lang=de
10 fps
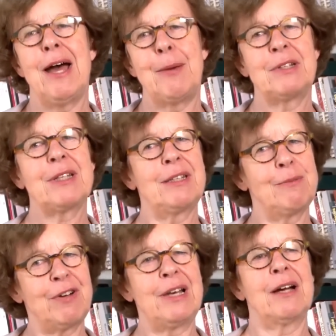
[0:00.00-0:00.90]
habe ich dann
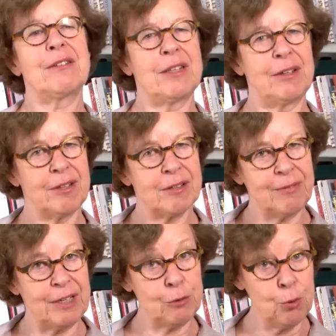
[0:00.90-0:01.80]
dem Verlag gesagt, also
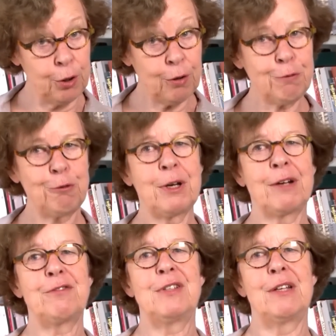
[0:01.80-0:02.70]
jetzt will ich nur noch
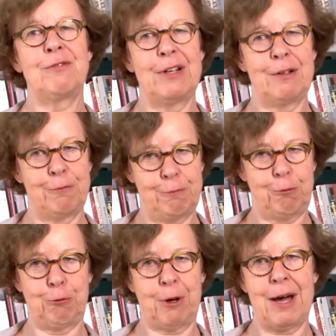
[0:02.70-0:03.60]
fotografieren, will einen
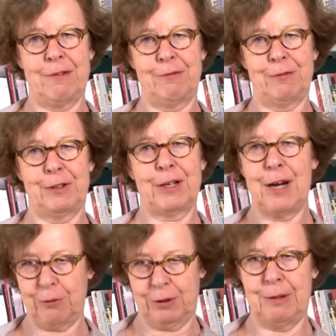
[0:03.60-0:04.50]

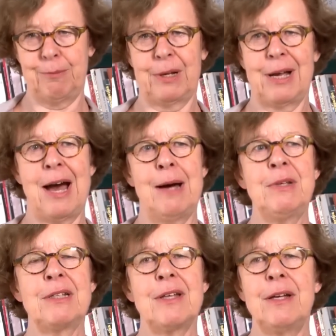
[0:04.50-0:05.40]
Fotografenvertrag. Und den
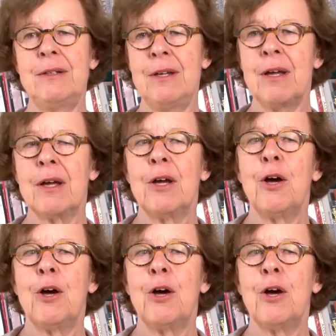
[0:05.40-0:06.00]
bekam ich dann.